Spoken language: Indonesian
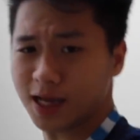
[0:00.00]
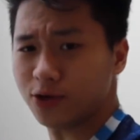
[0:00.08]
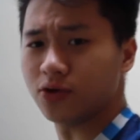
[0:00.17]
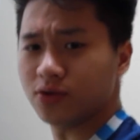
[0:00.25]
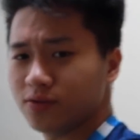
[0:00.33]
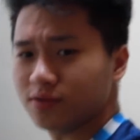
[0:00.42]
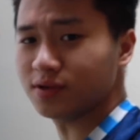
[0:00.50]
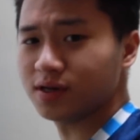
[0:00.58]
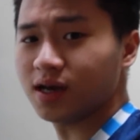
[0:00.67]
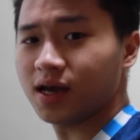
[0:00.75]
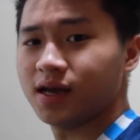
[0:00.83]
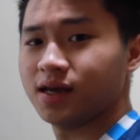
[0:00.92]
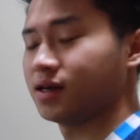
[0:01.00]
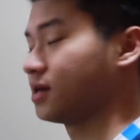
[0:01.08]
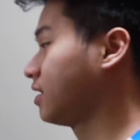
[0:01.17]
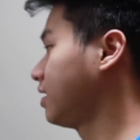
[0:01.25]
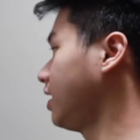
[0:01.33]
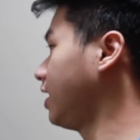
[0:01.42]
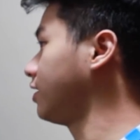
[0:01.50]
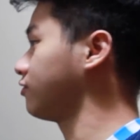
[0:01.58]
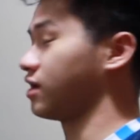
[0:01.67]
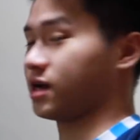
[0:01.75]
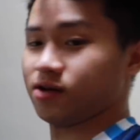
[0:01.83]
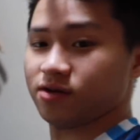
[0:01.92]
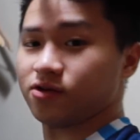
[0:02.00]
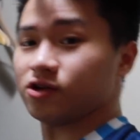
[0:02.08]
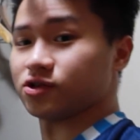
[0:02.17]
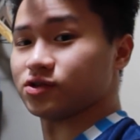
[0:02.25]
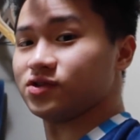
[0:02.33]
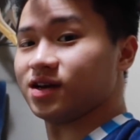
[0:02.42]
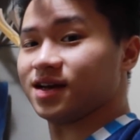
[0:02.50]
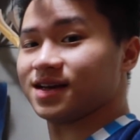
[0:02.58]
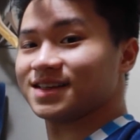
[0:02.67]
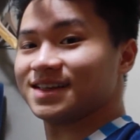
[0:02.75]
Aduh Ini udah kosong juga